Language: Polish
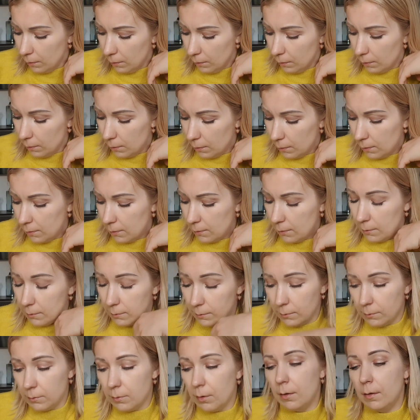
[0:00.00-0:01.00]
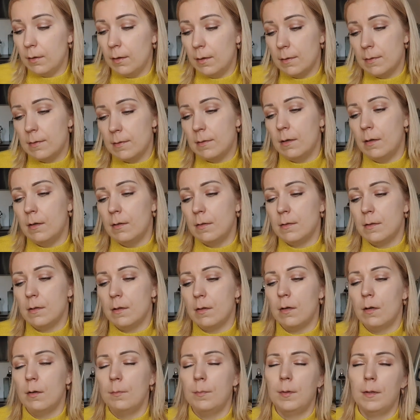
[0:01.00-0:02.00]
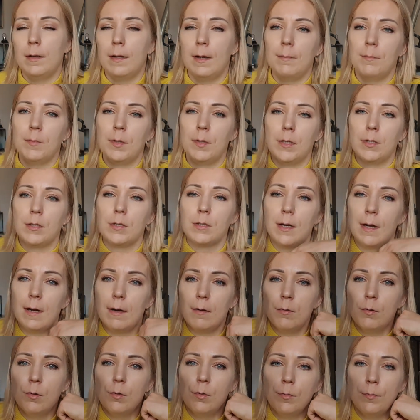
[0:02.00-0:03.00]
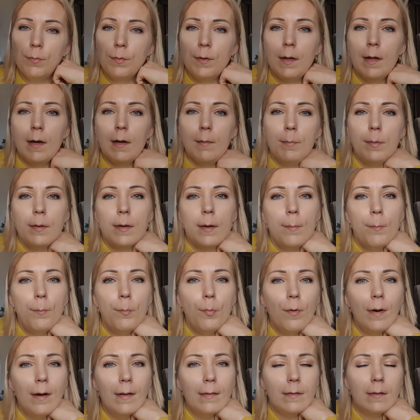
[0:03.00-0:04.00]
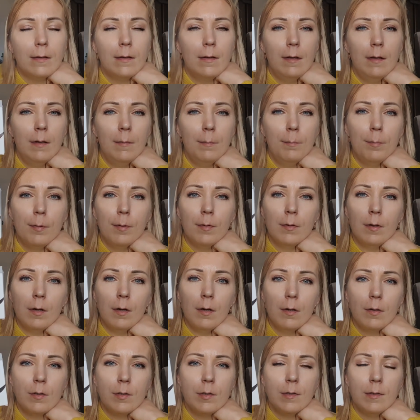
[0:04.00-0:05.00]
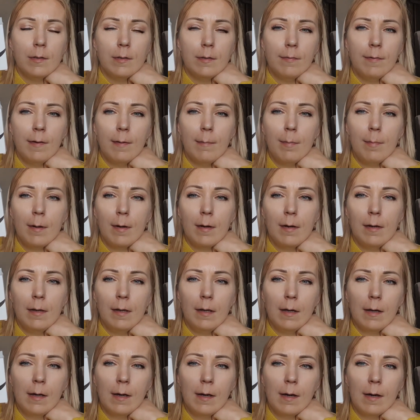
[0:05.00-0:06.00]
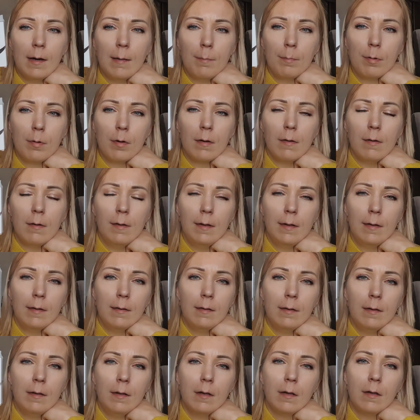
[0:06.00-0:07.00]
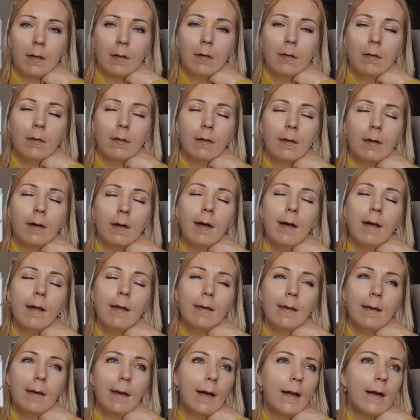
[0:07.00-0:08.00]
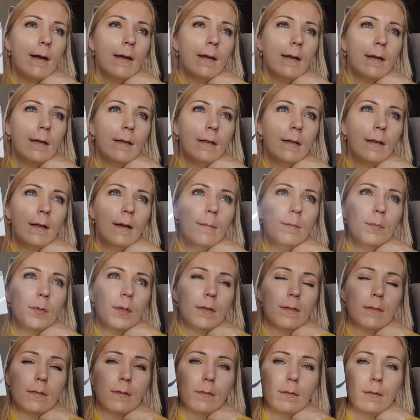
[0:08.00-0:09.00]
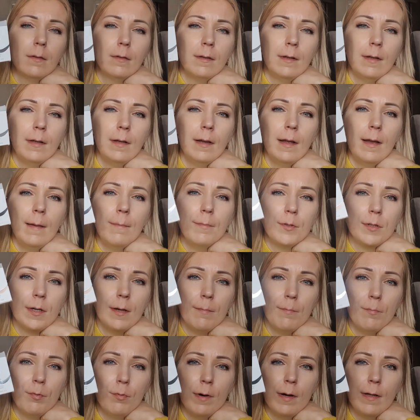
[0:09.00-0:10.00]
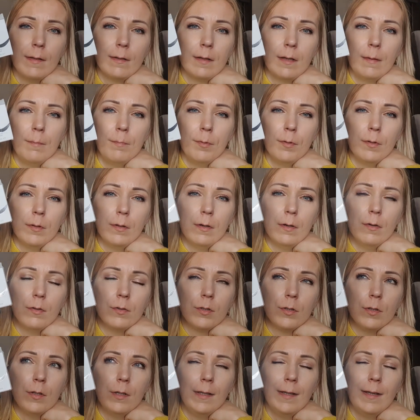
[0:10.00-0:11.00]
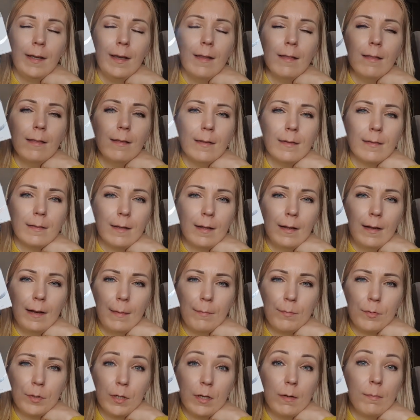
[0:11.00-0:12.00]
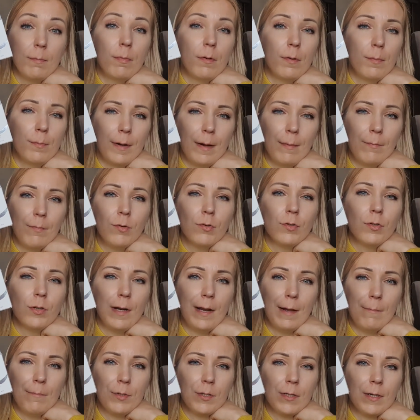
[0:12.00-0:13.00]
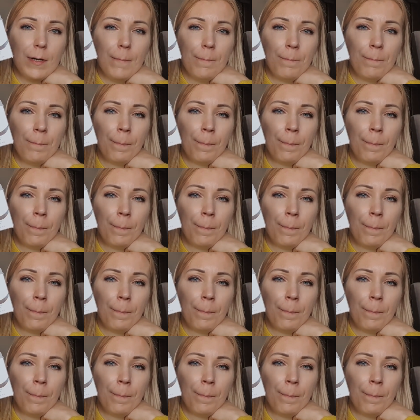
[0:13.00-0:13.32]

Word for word: E, to jest to, co robi na mnie szał. Uwielbiam płatki pod oczy z Faberlika, Prolixir. No genialne. Dla mnie są to najlepsze płatki pod oczy. Jedne z najlepszych, bo mam już lepsze